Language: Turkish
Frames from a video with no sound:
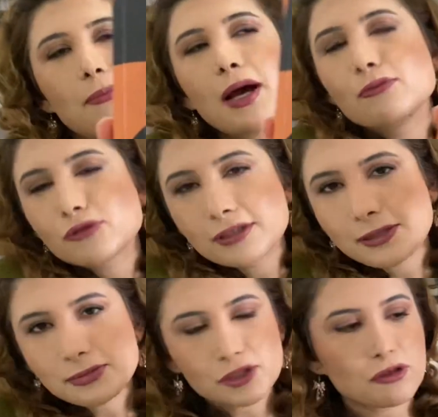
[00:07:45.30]
Ben bu
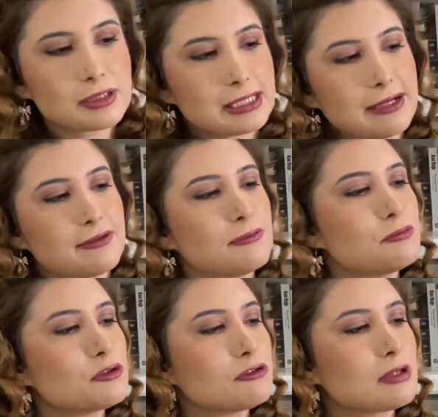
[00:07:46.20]
kitabı çok sevdim.
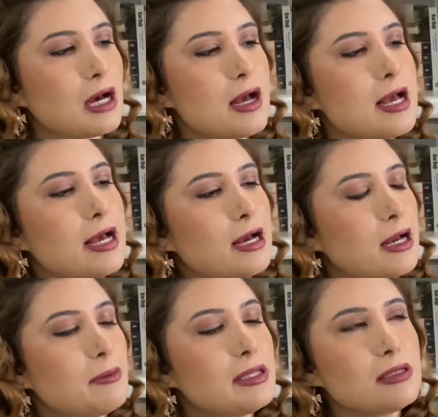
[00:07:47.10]
Bunu da
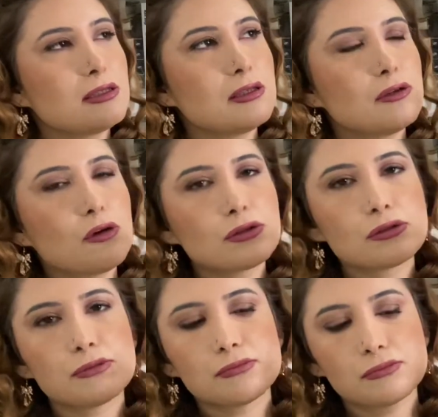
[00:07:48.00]
Emily
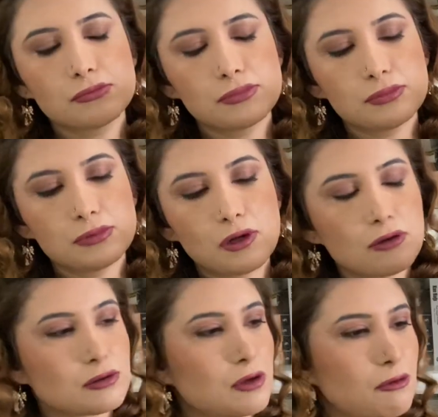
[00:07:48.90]
Notum,
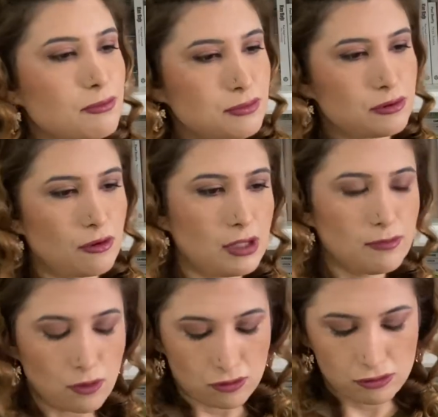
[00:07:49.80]
Notum. öyle
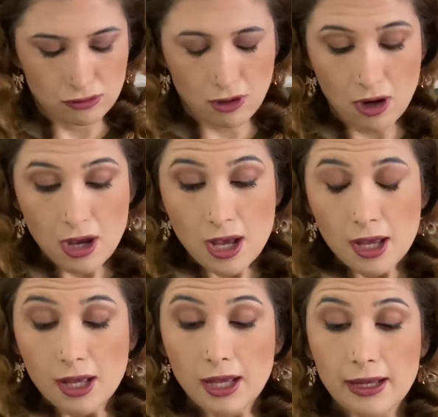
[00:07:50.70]
mi okunuyor?
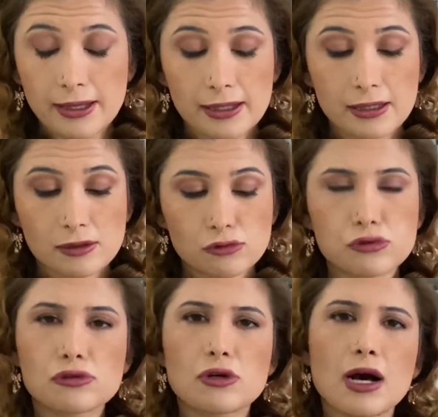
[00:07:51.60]
E,
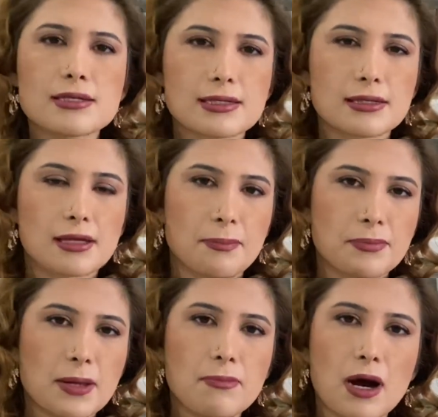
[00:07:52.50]
Turkuaz
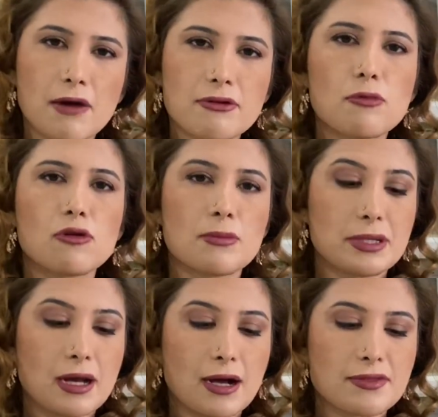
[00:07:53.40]
kitapta mavi böyle
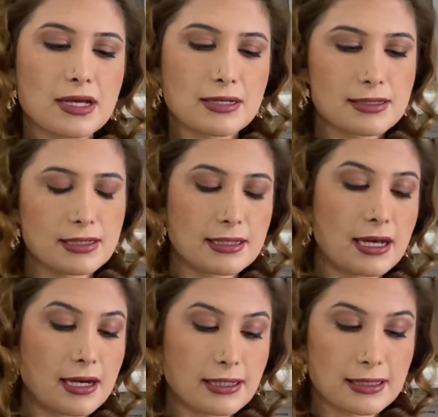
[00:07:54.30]
bir anne kız
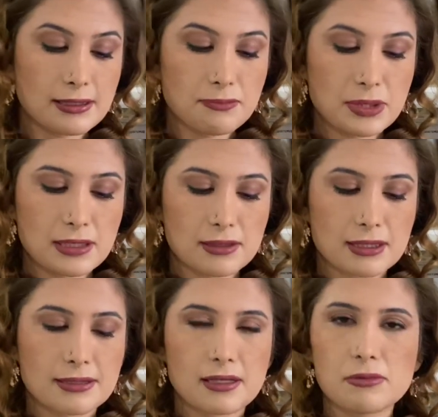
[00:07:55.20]
hikayeli bir
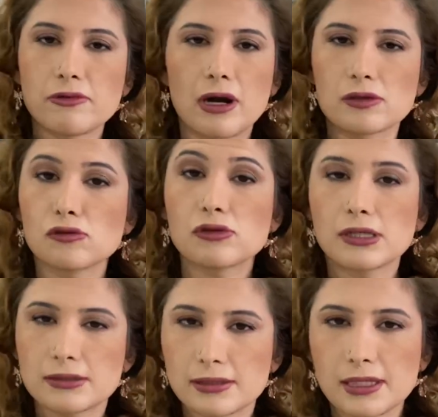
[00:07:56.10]
kitabı vardı. Onu
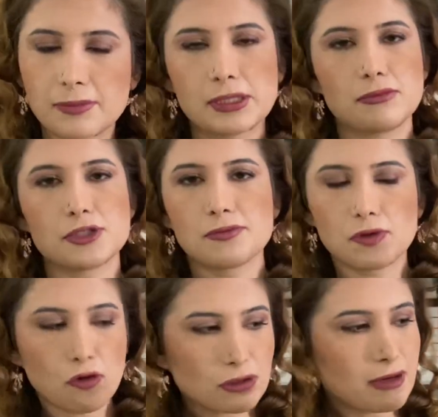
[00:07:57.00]
hatırlayamadım şimdi.
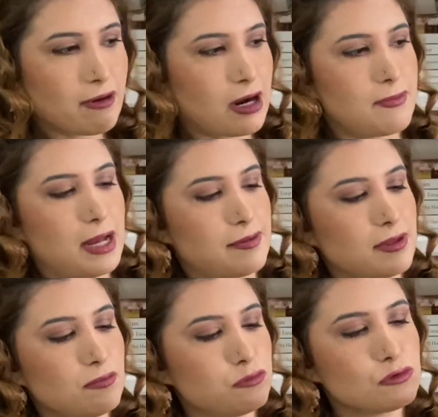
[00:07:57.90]
O da var bende.